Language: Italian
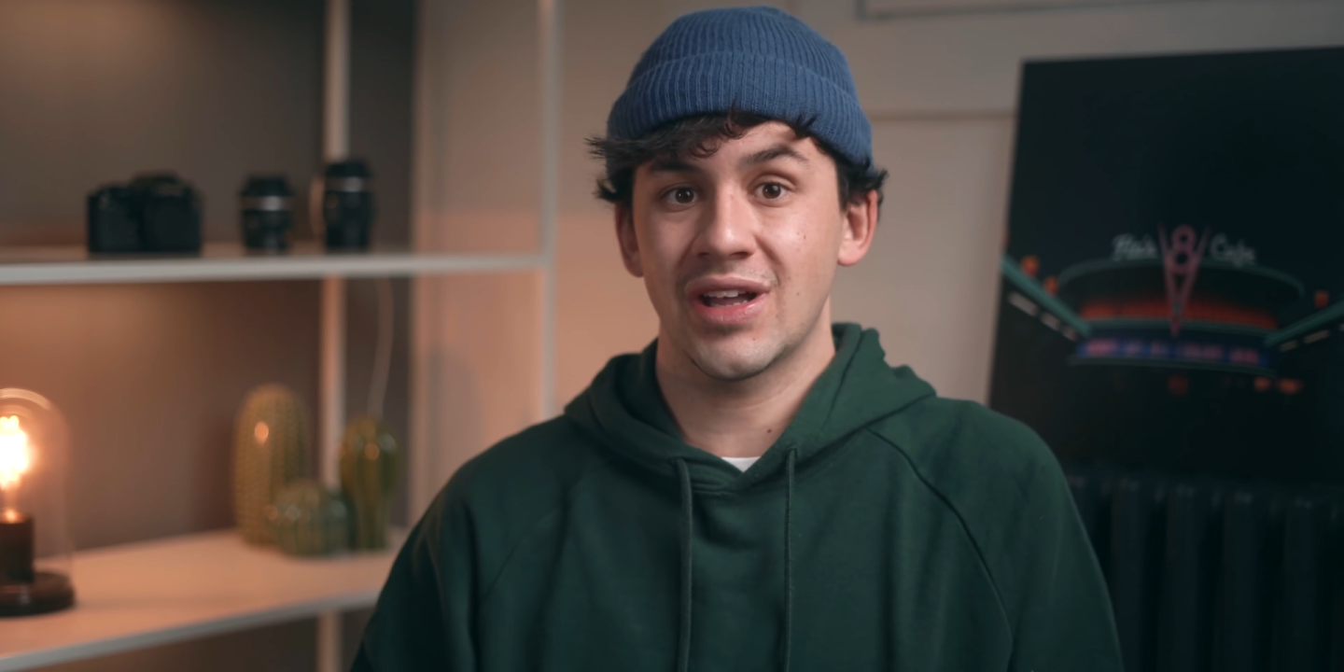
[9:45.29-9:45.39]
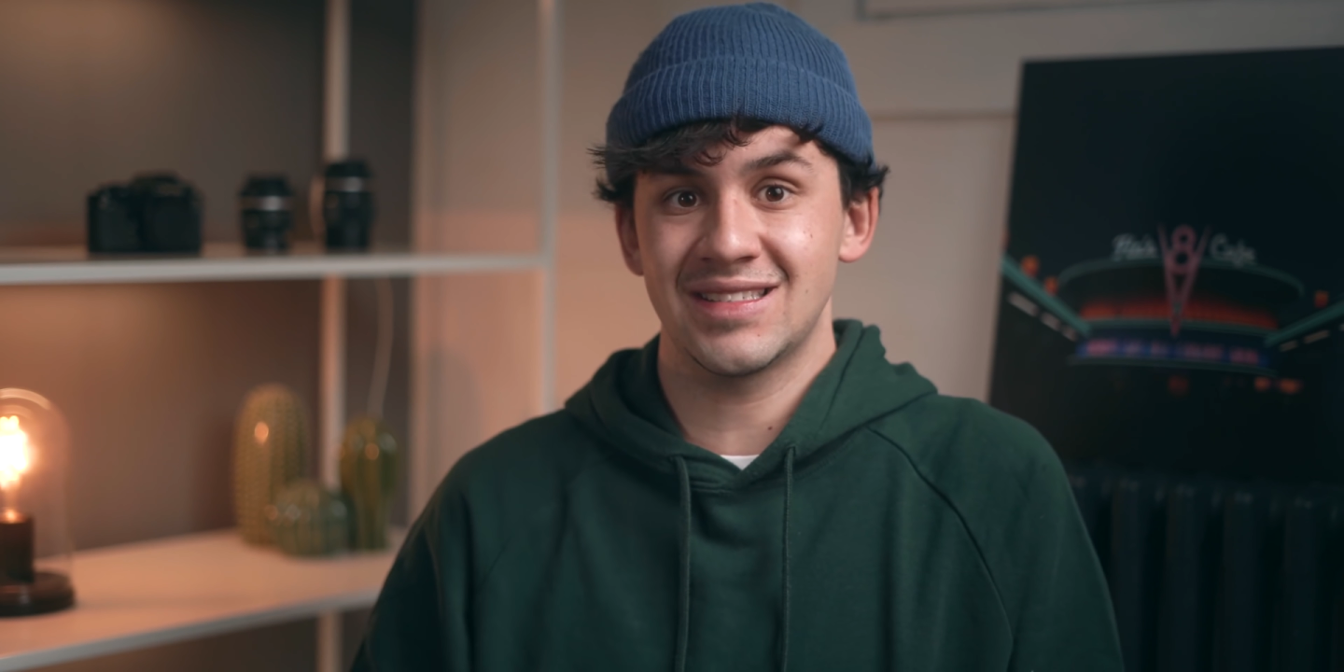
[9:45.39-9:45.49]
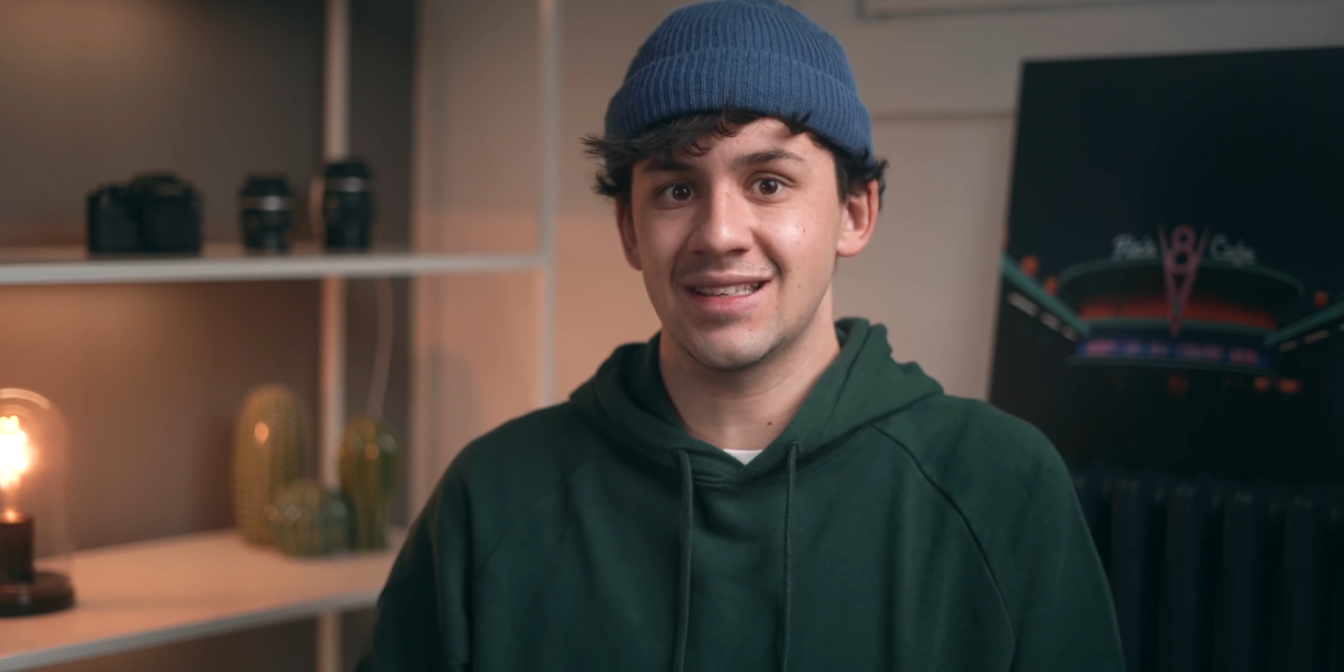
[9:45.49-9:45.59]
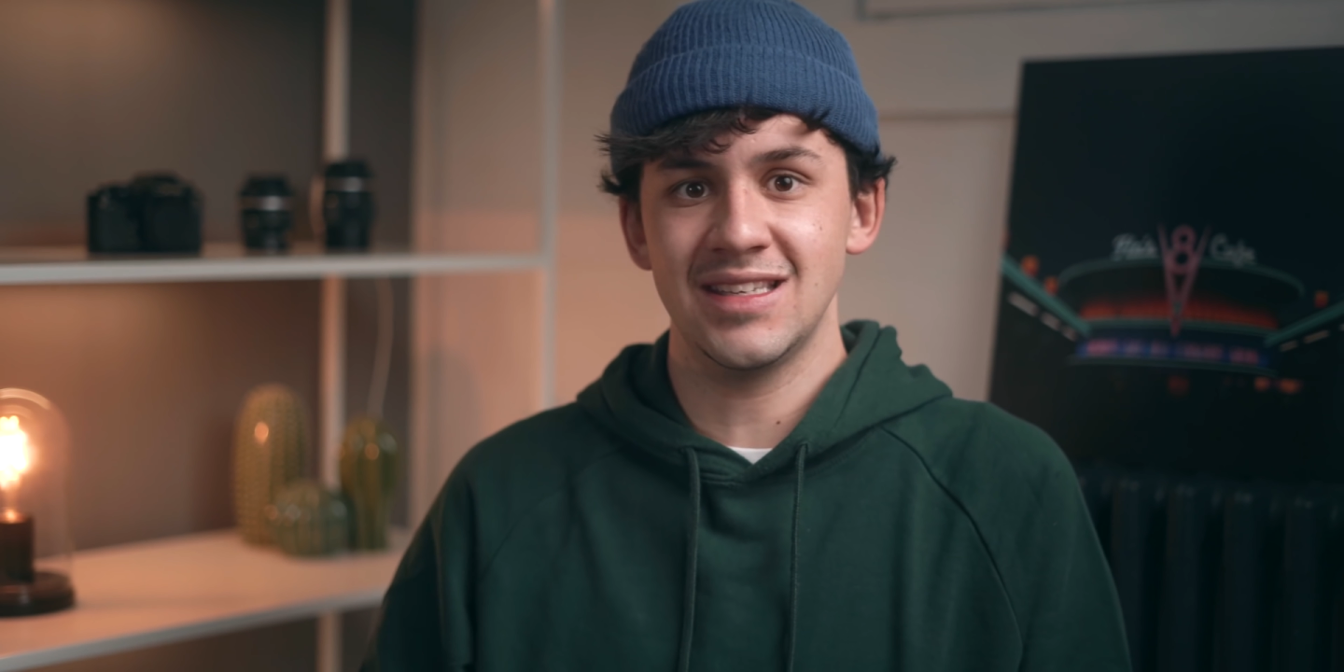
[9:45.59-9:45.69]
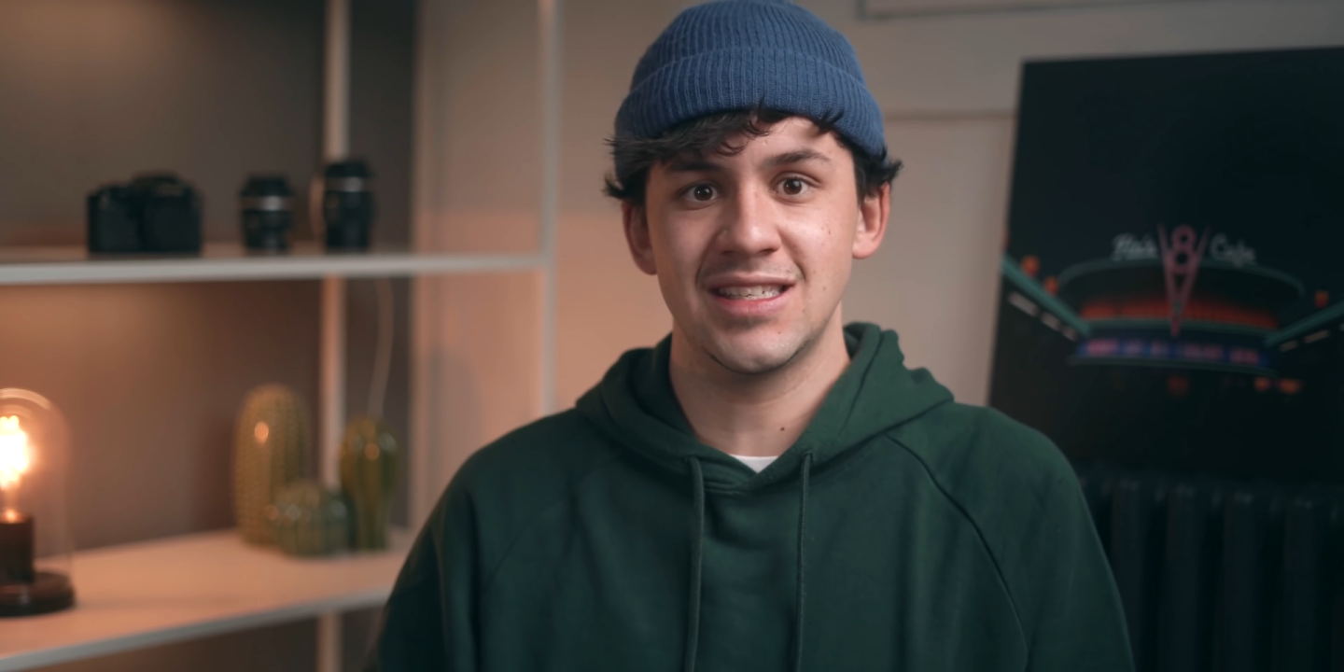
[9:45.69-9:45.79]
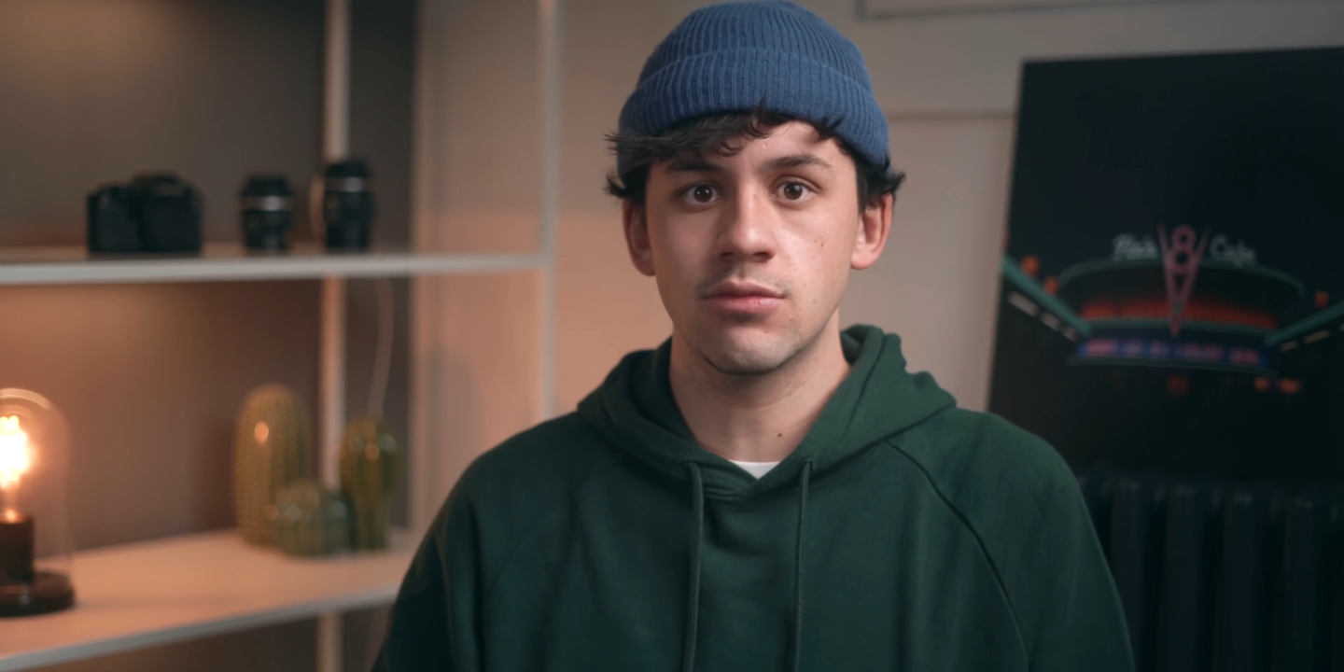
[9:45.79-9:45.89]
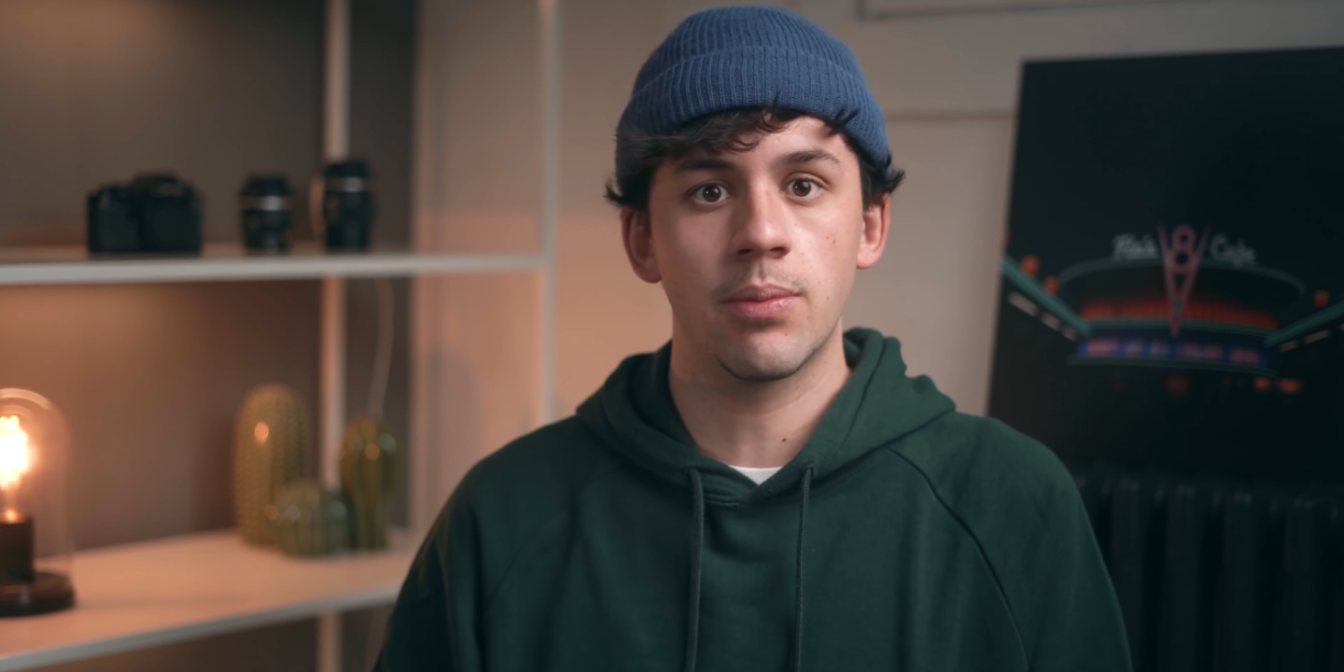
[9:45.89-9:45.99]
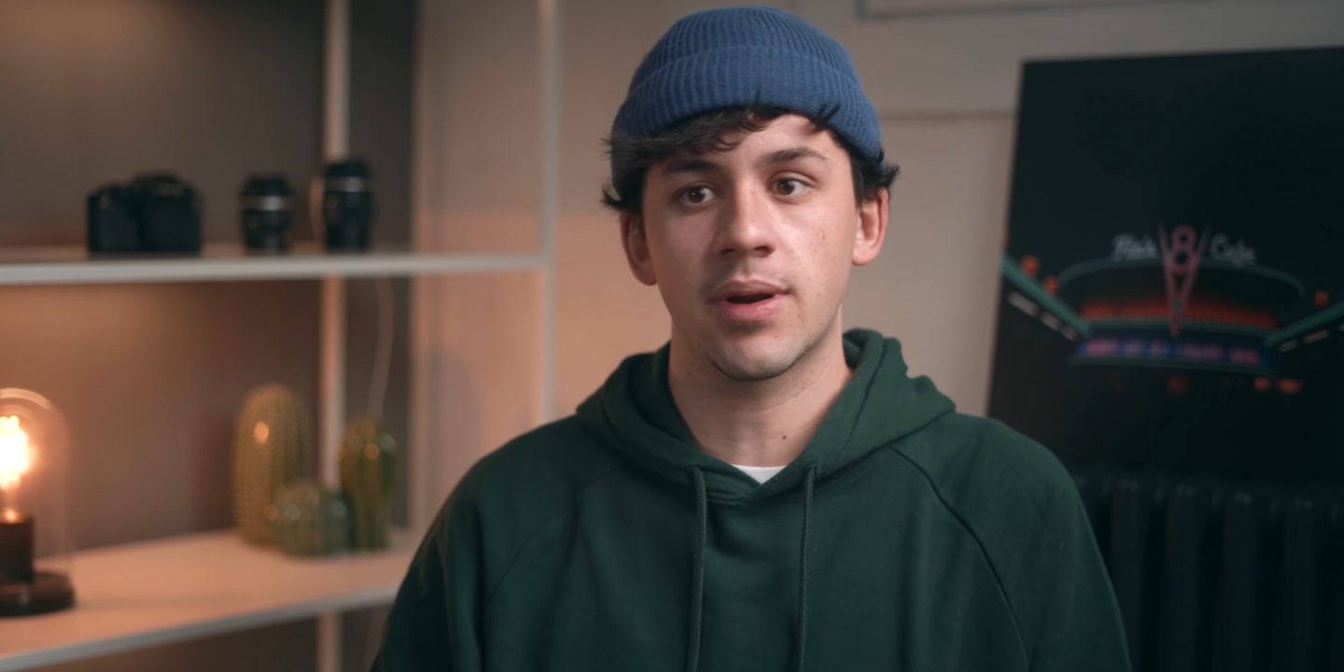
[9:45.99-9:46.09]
gasatissimo